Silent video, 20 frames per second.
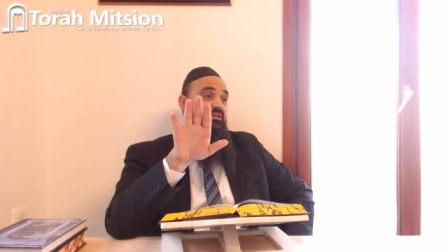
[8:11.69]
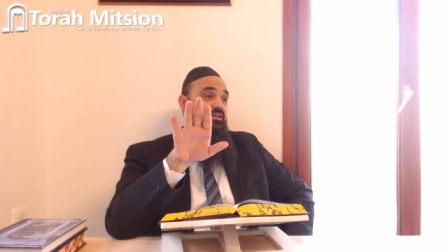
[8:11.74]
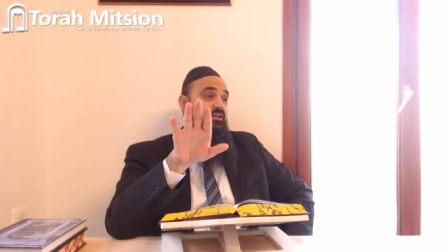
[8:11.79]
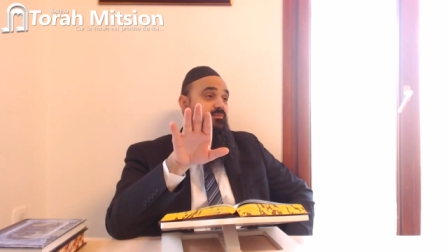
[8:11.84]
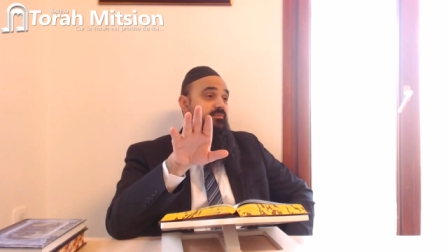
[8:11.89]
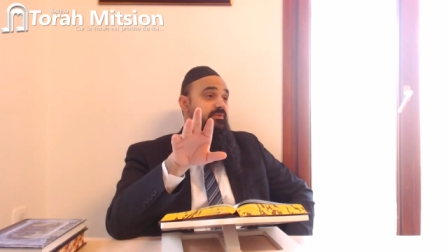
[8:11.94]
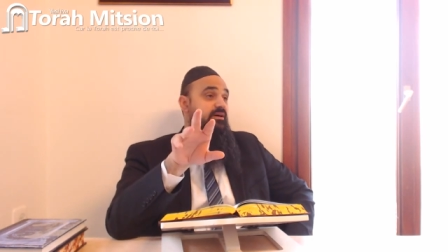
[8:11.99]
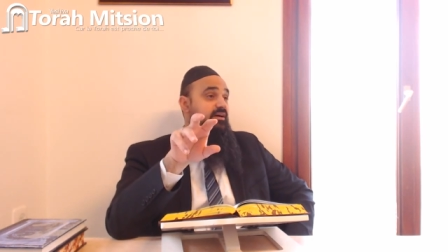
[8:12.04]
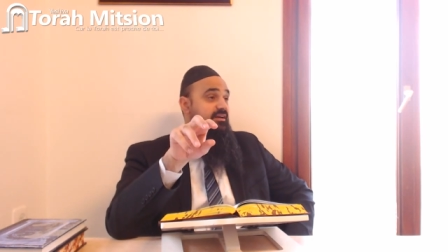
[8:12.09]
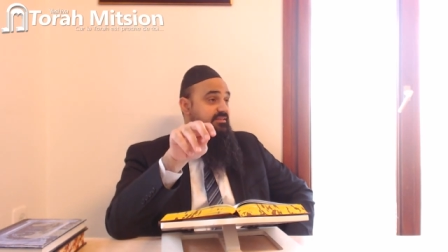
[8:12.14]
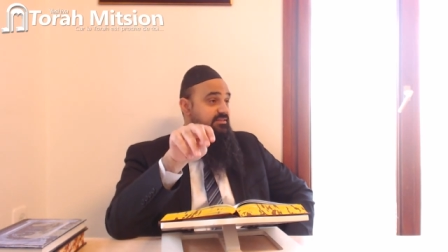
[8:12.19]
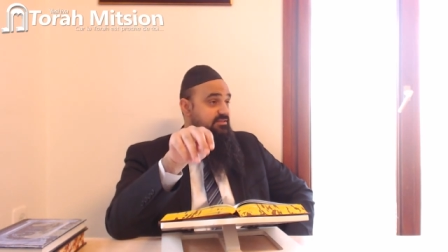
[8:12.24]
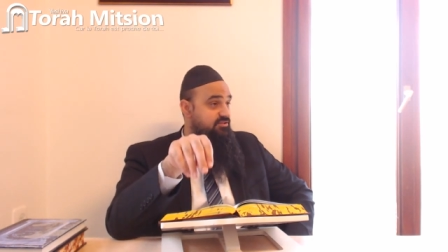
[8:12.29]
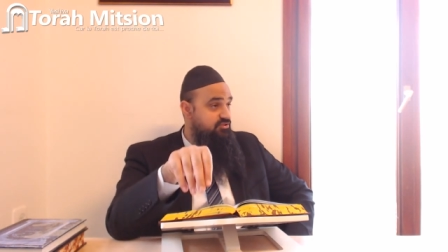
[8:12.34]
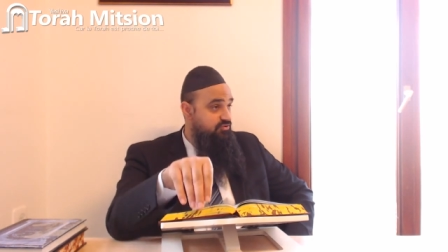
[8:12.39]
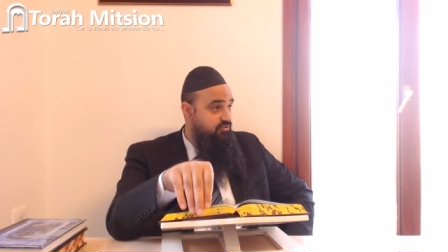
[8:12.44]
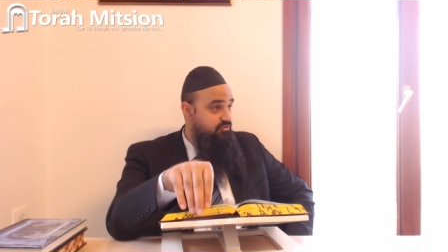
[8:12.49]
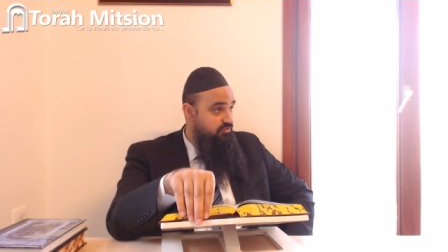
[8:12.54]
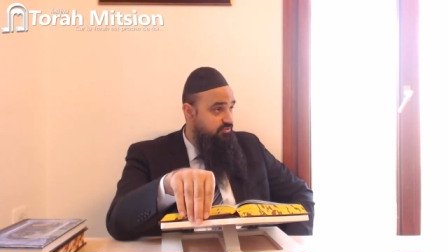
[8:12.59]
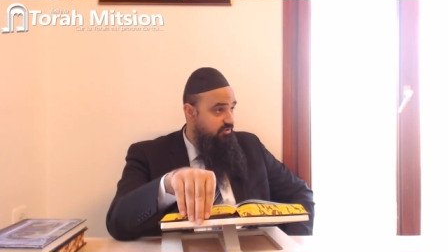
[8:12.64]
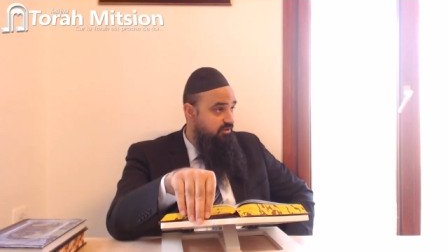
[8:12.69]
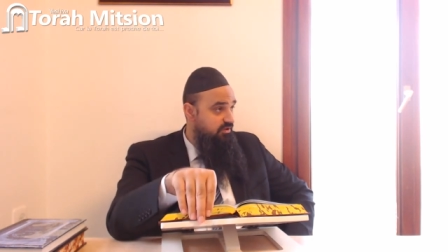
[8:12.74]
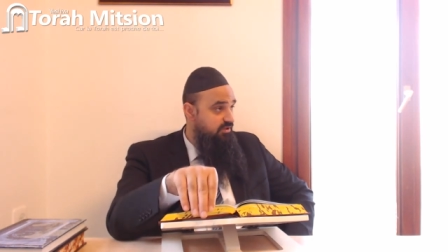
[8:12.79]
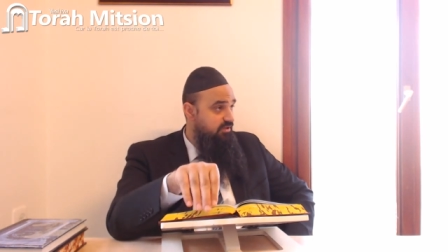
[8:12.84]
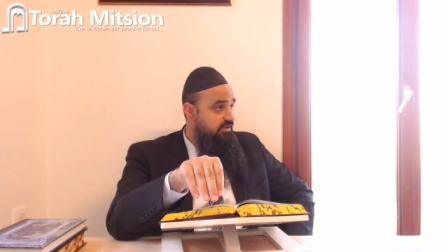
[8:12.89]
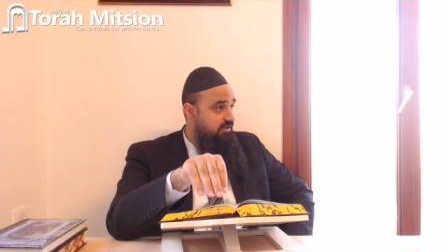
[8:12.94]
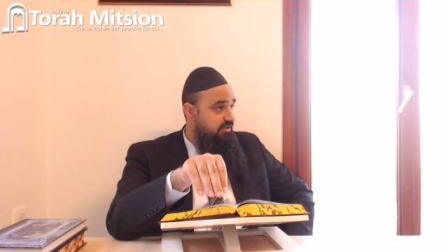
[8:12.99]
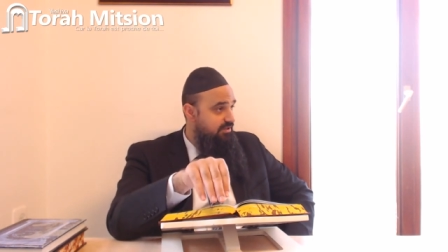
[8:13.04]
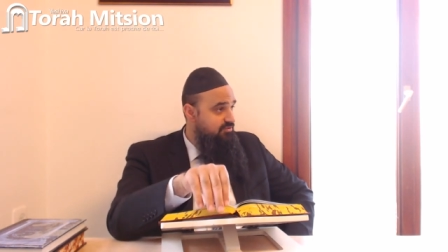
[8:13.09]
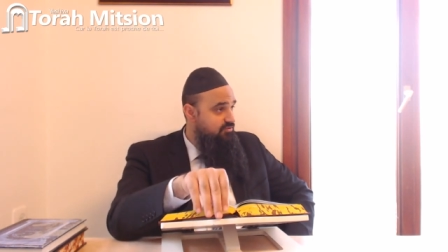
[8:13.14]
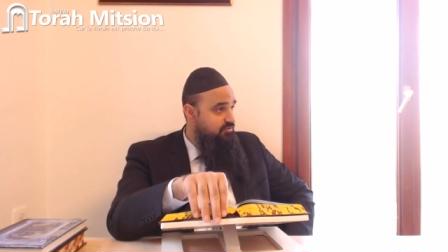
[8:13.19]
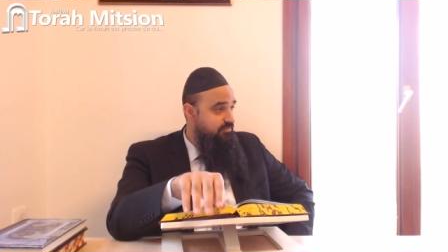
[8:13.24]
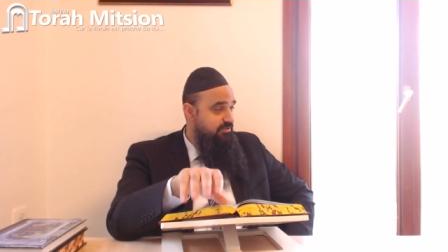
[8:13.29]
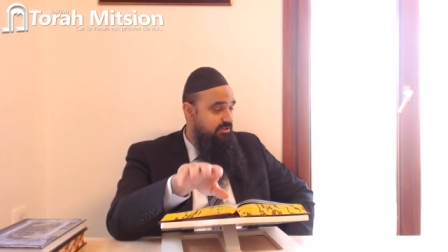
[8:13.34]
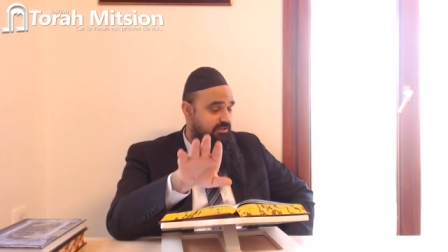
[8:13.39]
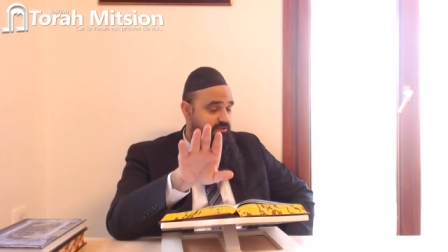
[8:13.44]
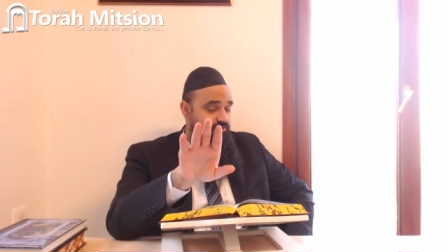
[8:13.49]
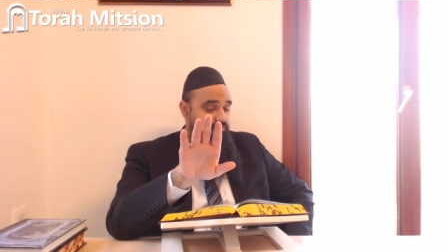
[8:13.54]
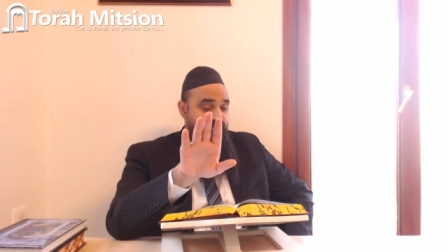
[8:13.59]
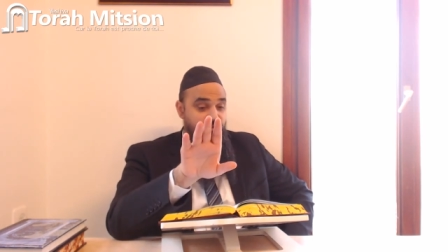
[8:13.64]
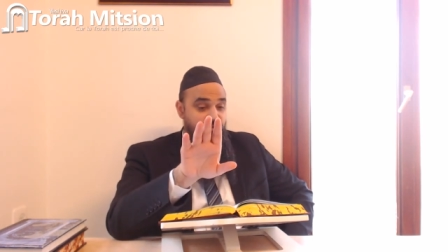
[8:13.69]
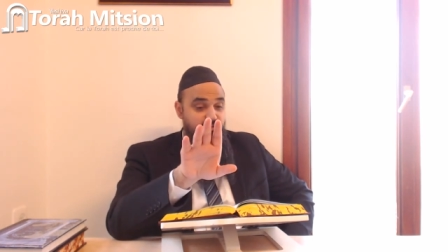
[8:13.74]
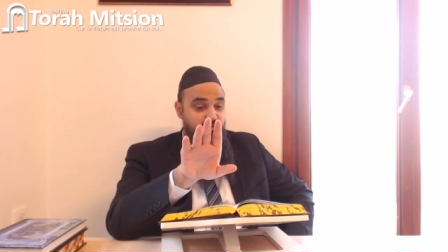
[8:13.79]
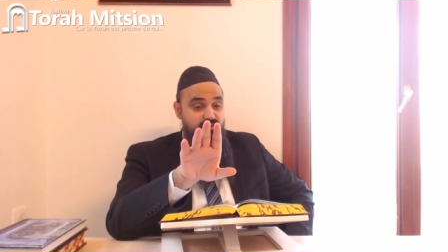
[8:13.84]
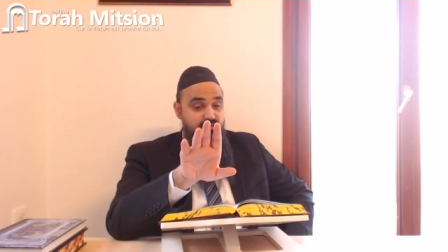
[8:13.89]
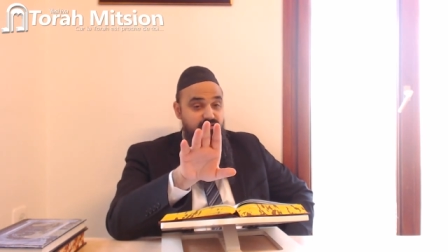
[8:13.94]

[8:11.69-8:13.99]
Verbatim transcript: Lama Chatzishio Asur Torah.